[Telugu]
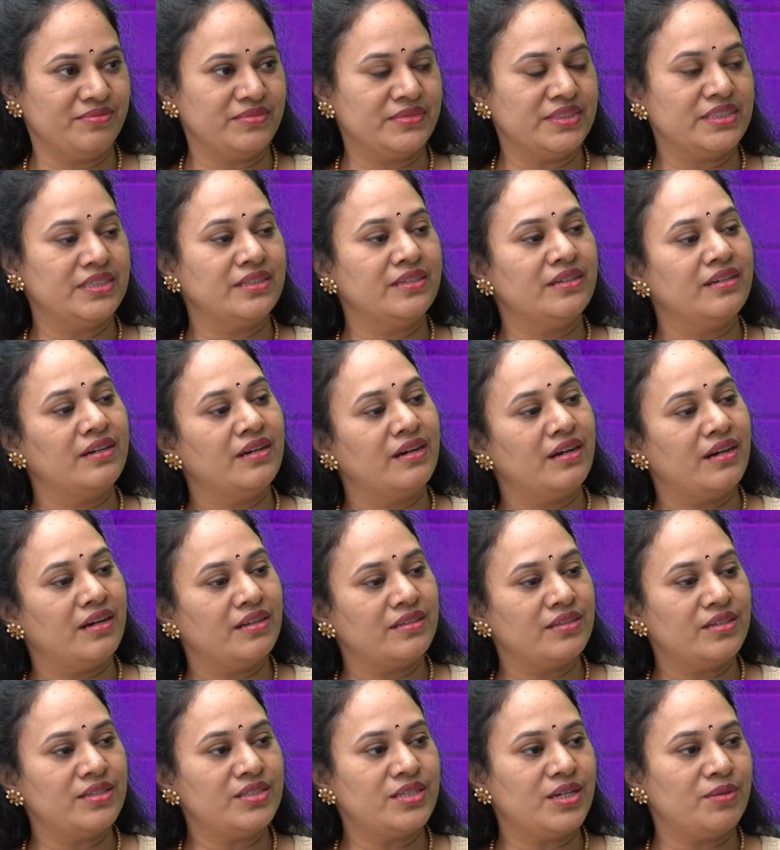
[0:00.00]
అవును
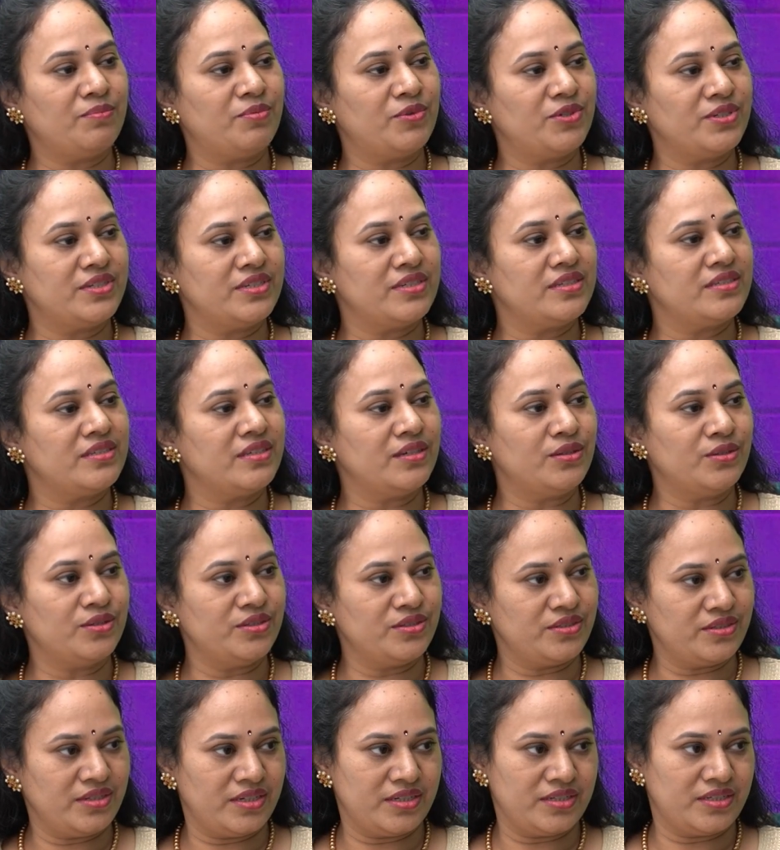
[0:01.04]
అందరూ సపోర్ట్ చేస్తే
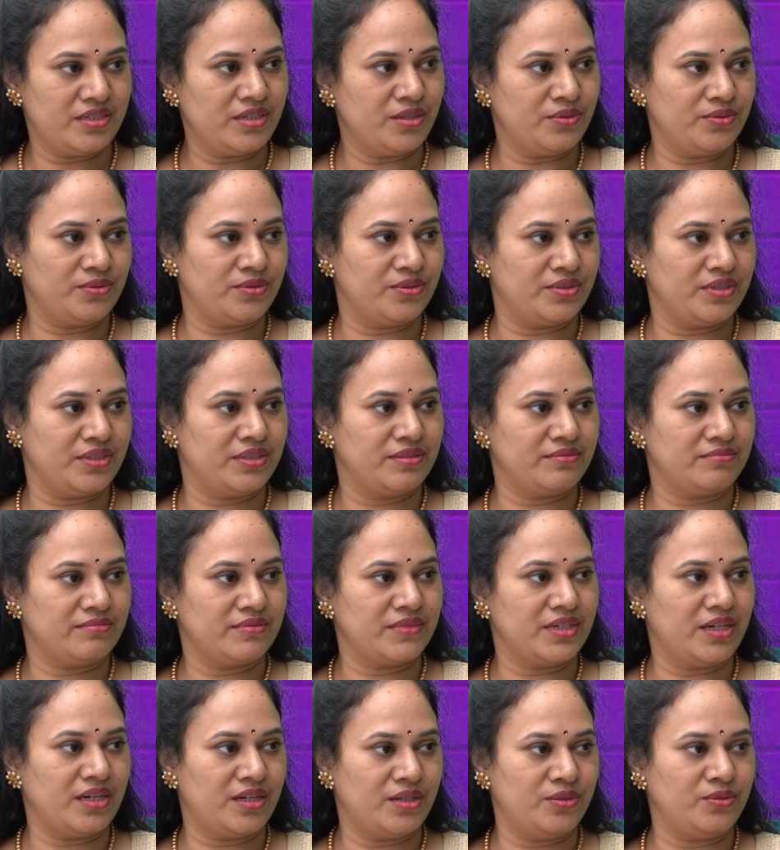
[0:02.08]
కొంచెం ఈజీ అవుతుంది
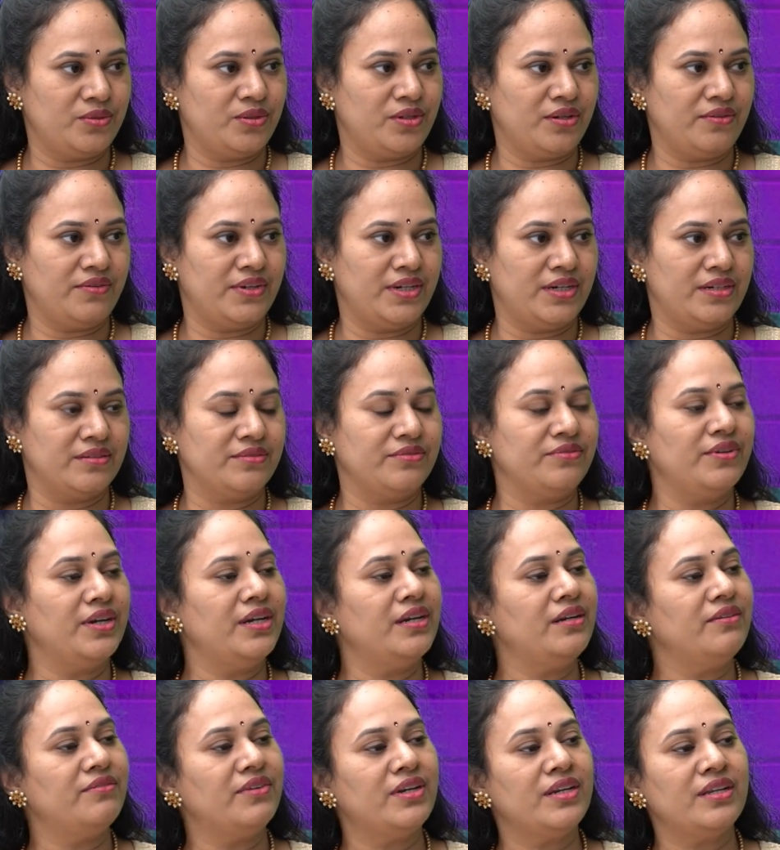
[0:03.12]
ఆ రూట్లో వెళ్ళడం
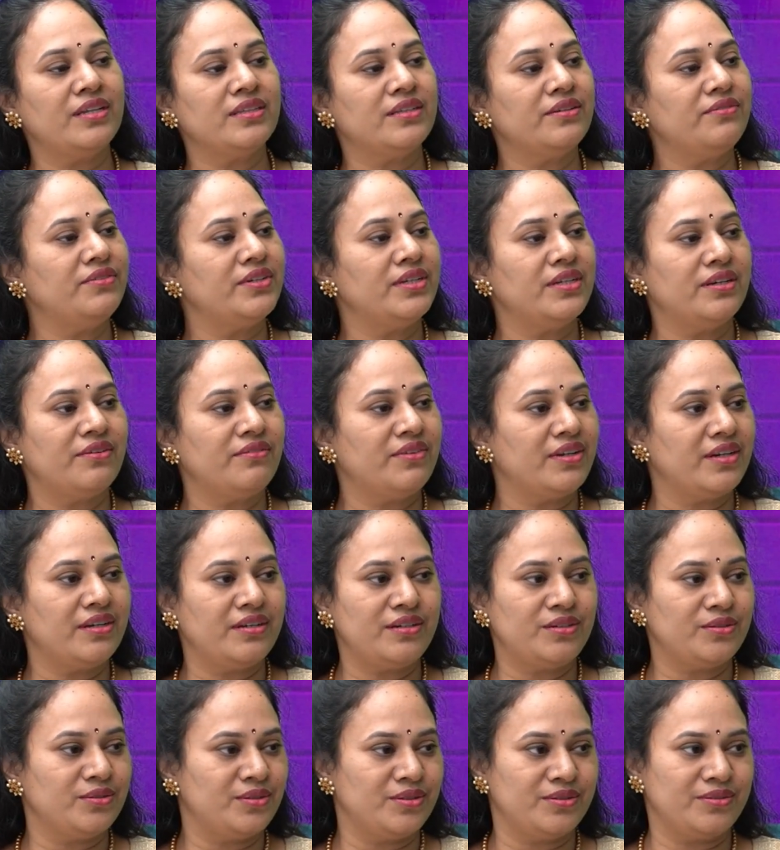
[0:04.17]
వెళ్ళిన వాళ్ళంతా విన్
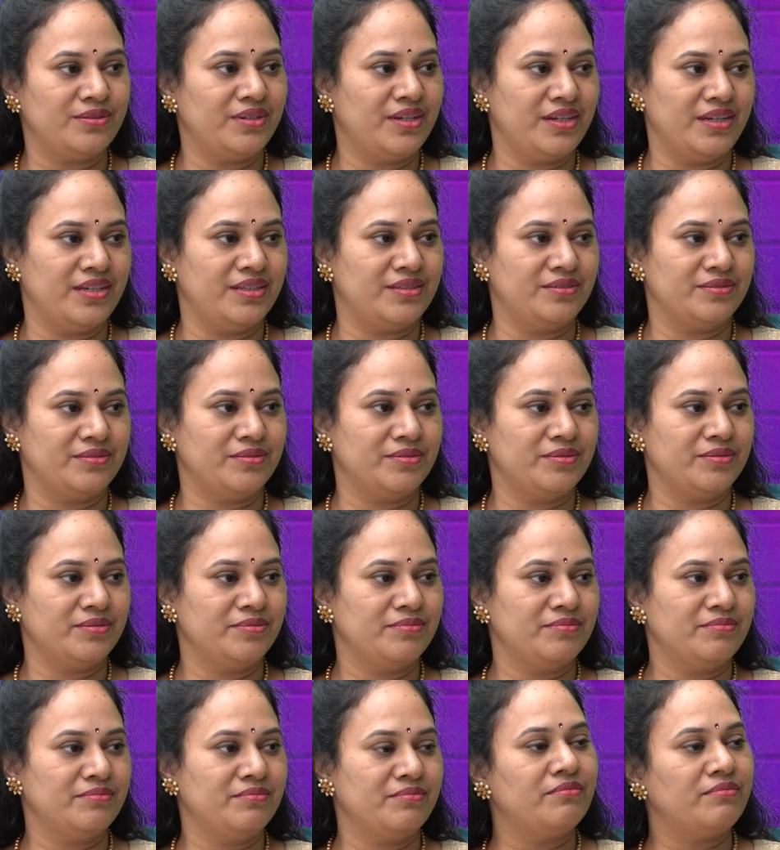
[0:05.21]
అవ్వాలని రూల్ కూడా లేదు
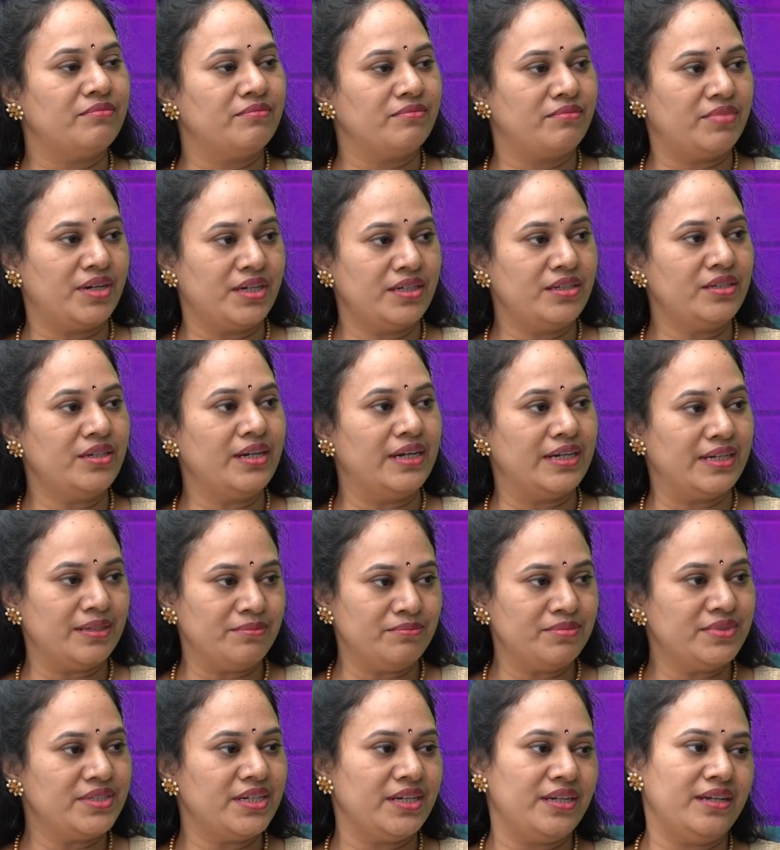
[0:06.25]
అవును బట్
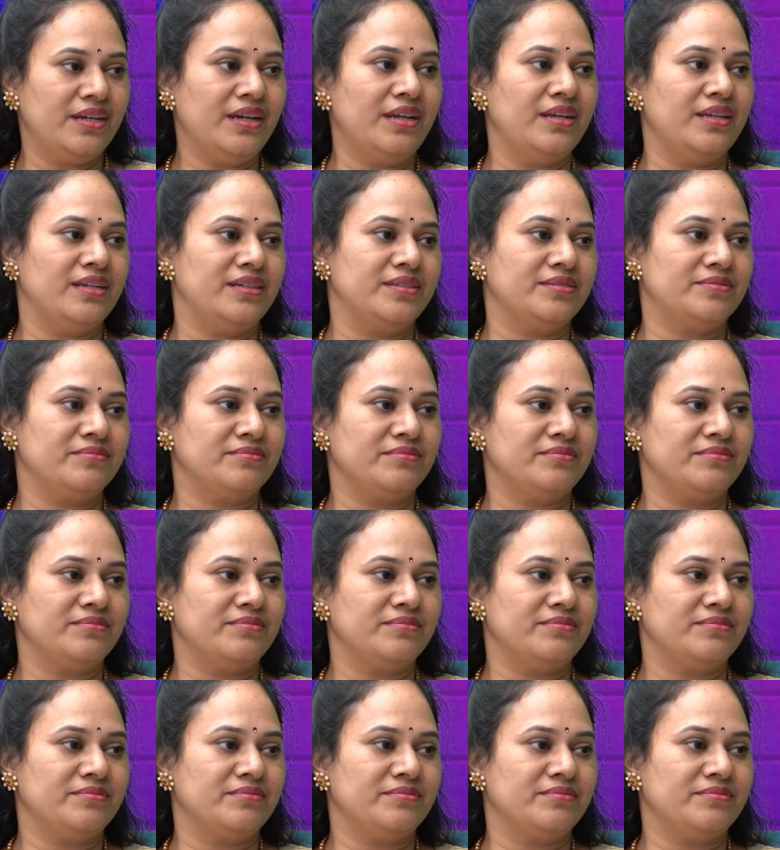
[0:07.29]
అటెంప్ట్ చేయాలి